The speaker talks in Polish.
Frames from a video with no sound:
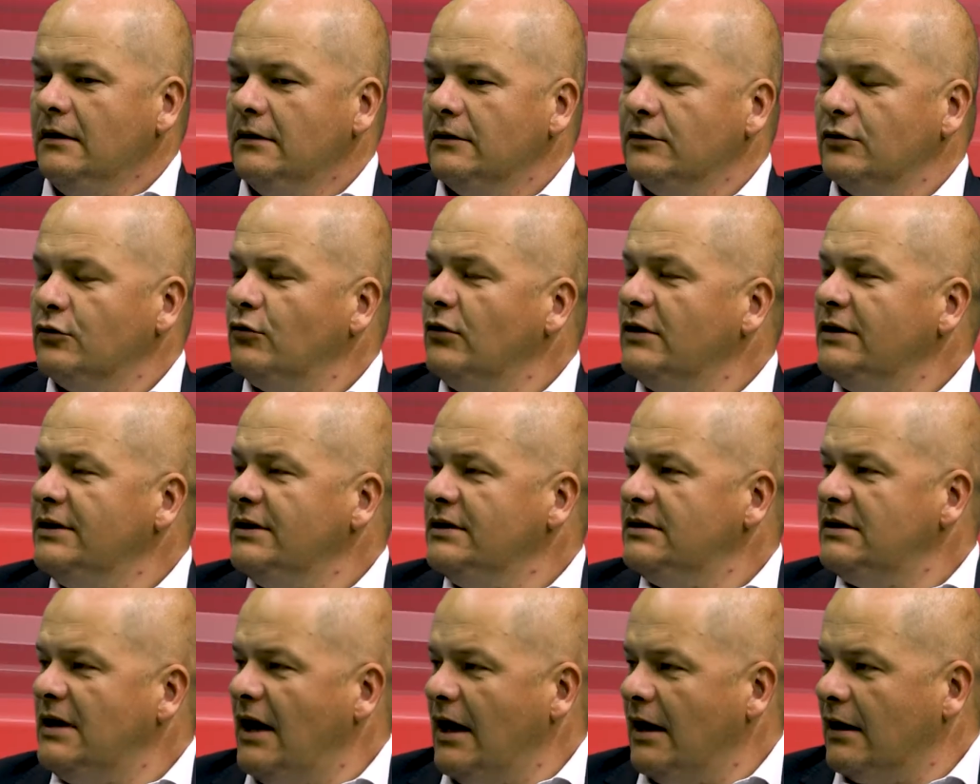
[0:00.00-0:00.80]

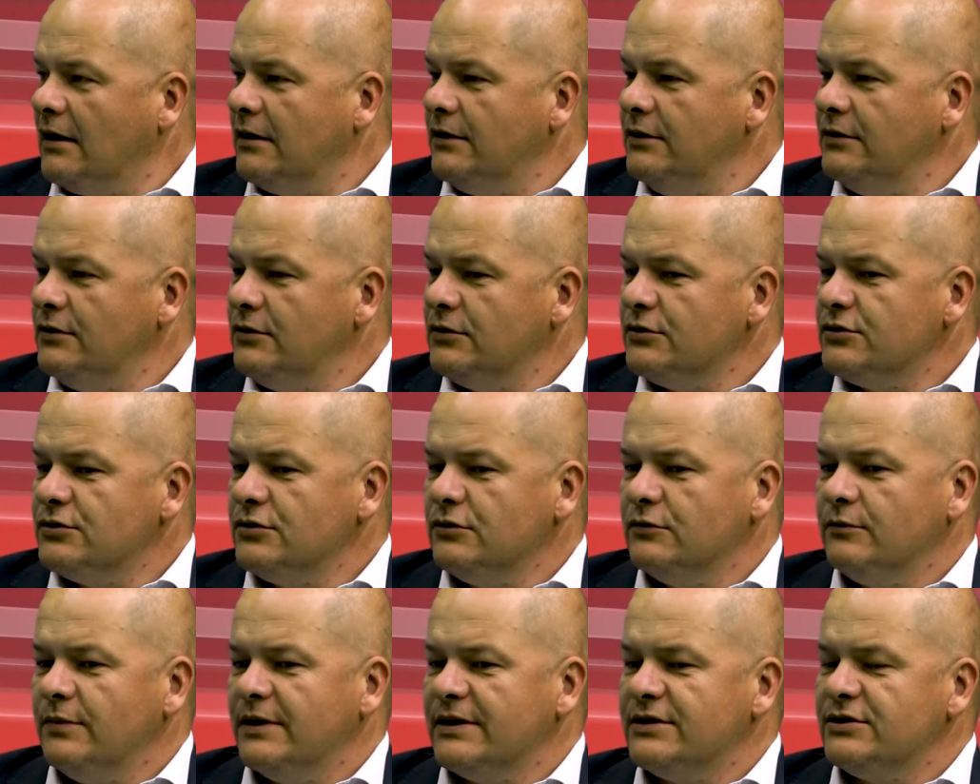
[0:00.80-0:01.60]
Dokładnie tak i to
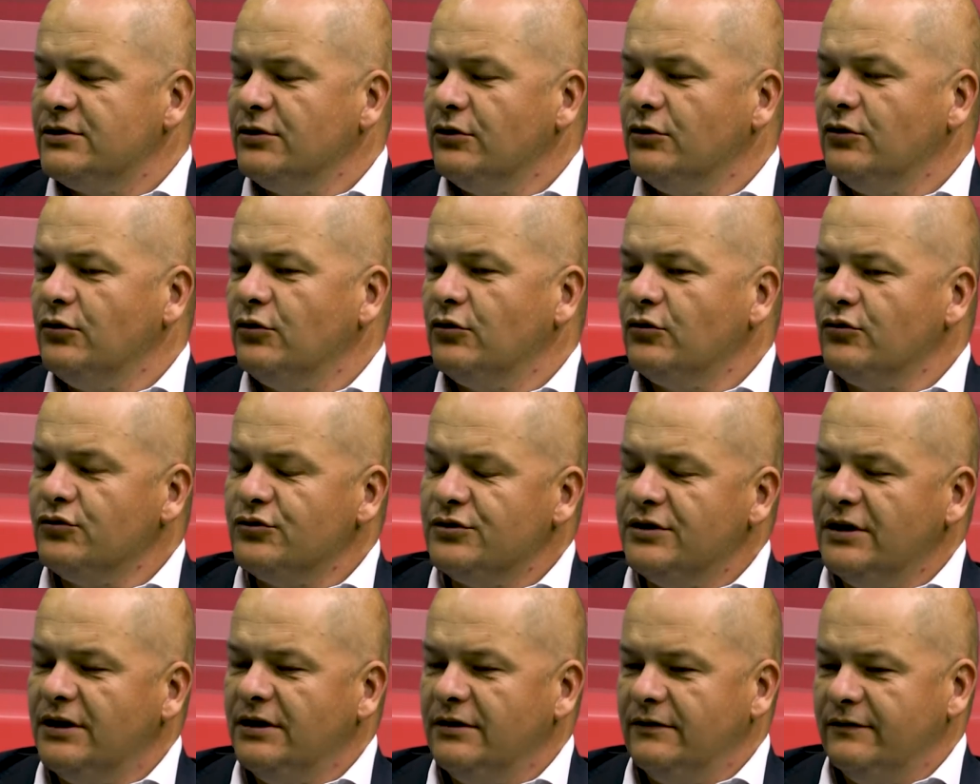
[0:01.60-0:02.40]
są bardzo
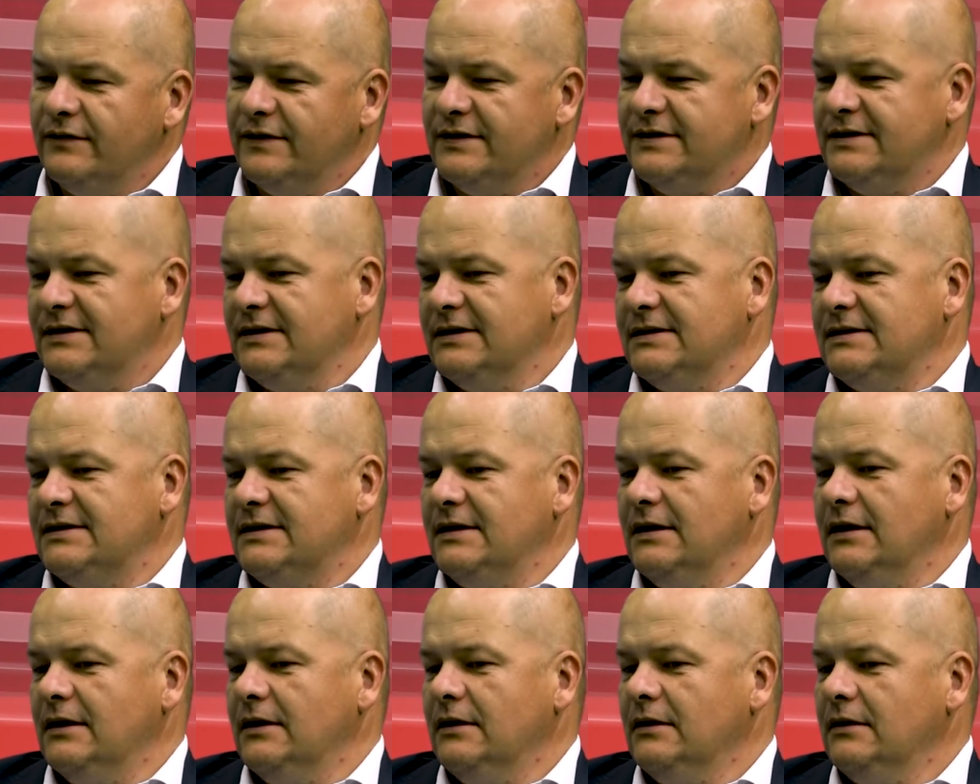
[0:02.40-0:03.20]
różne
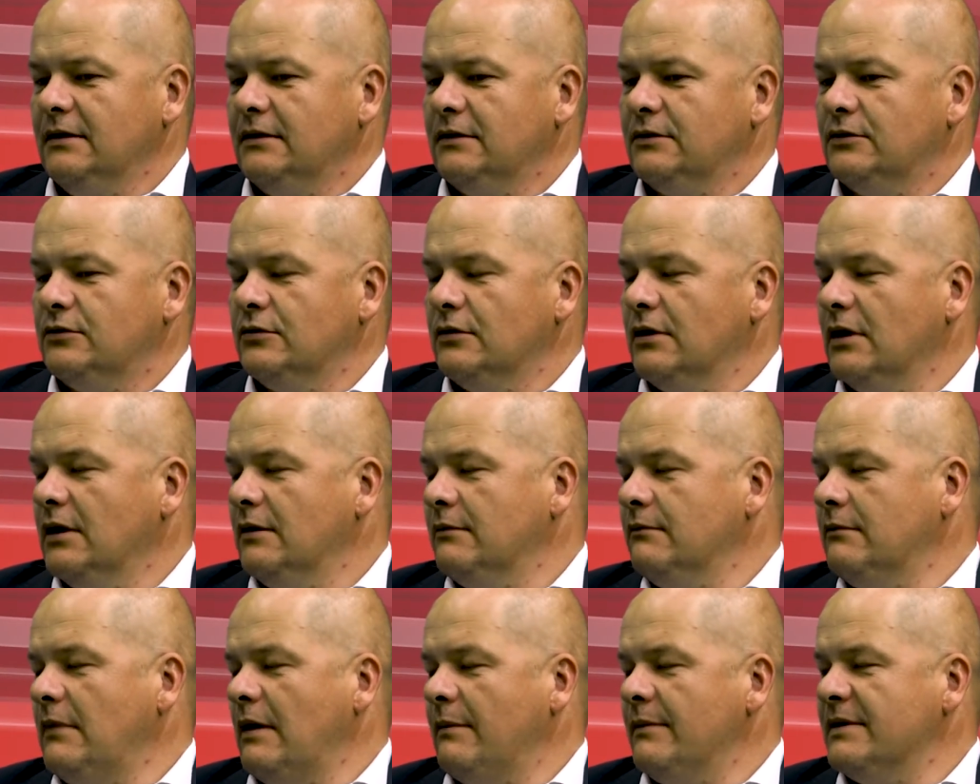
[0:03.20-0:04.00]
inwestycje, które
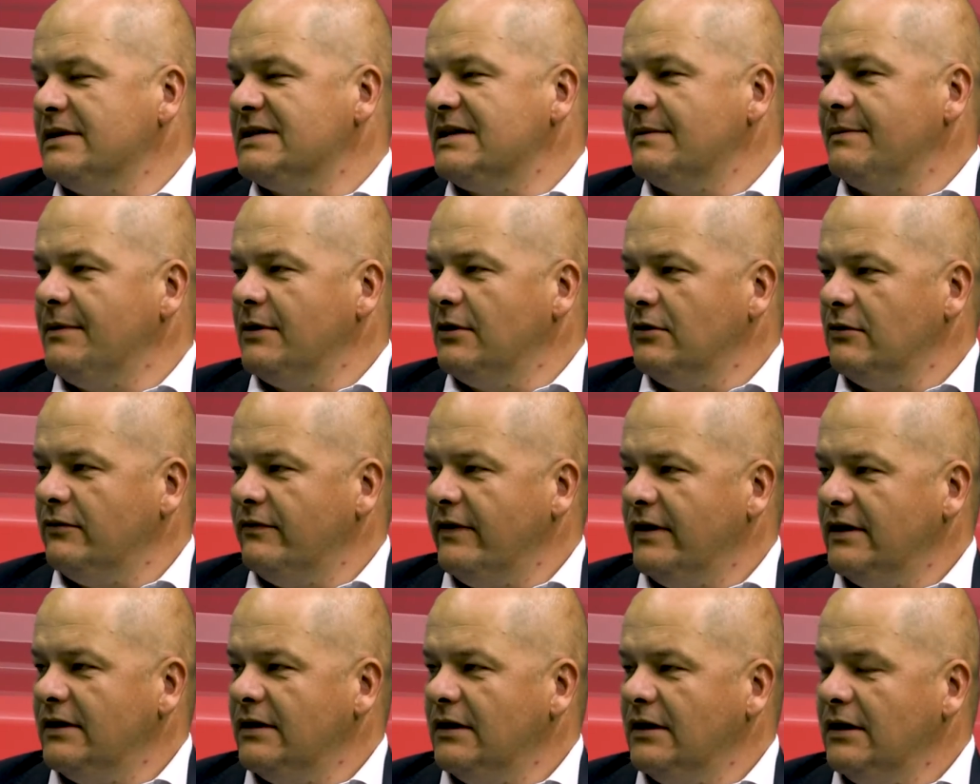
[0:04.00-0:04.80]
mamy
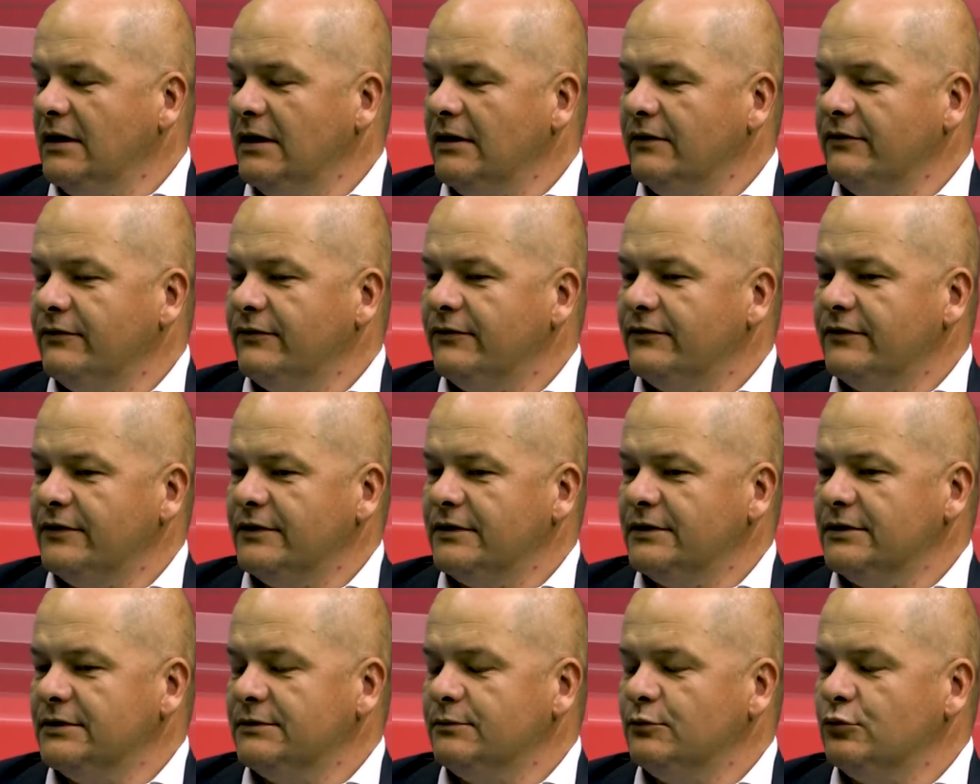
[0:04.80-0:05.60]
zaplanowane
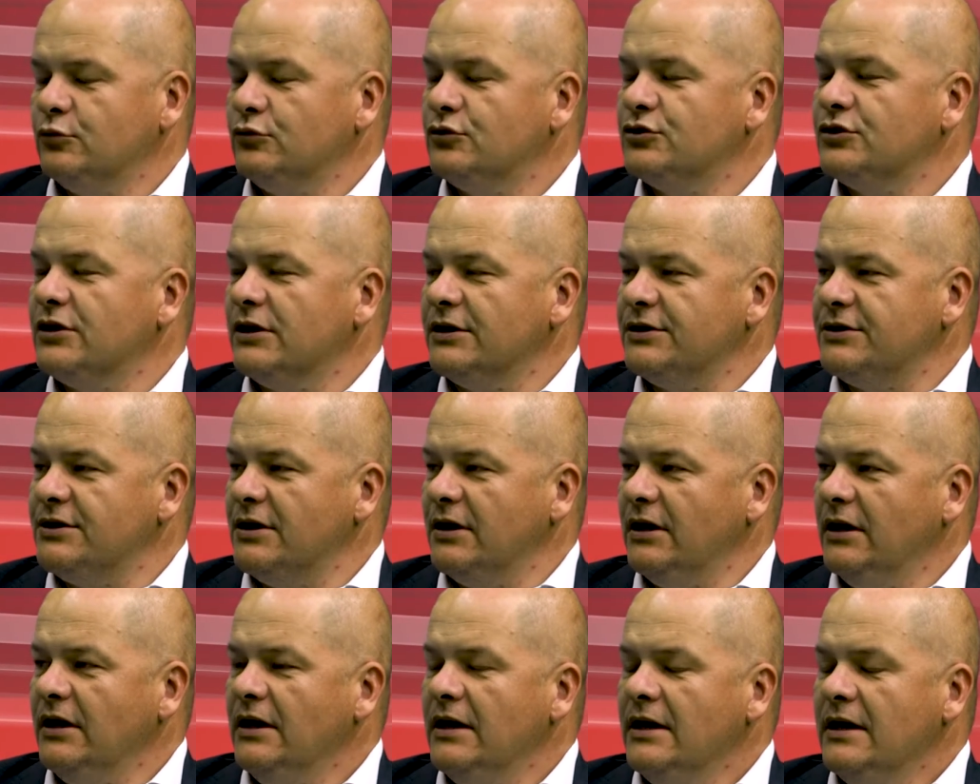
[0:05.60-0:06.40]
w
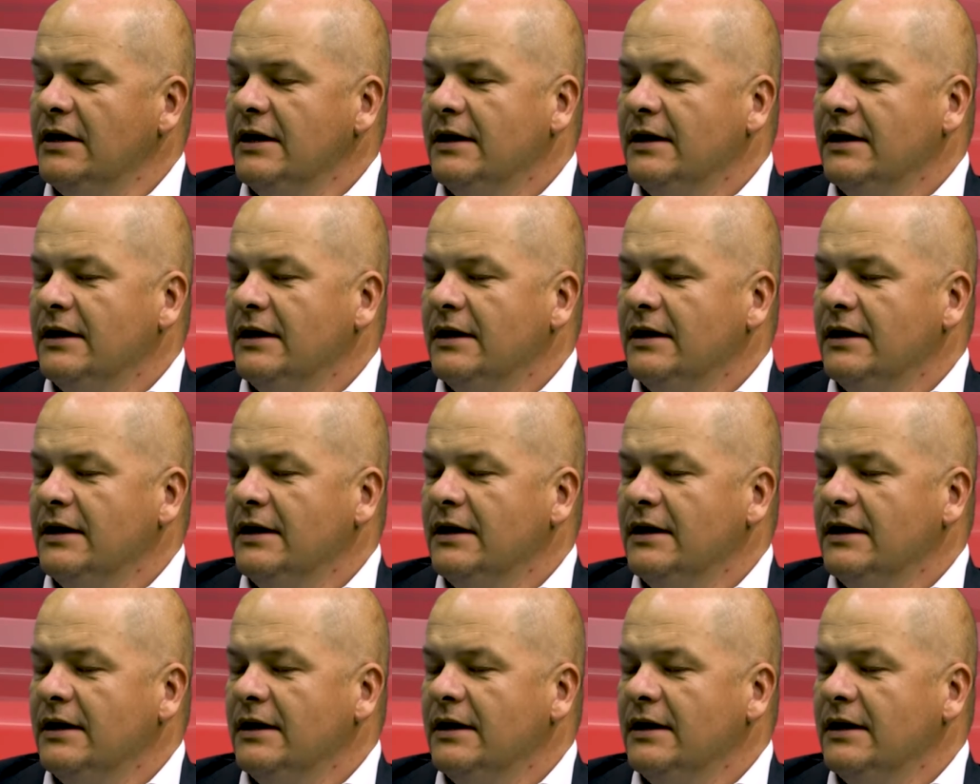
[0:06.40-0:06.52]
budżecie.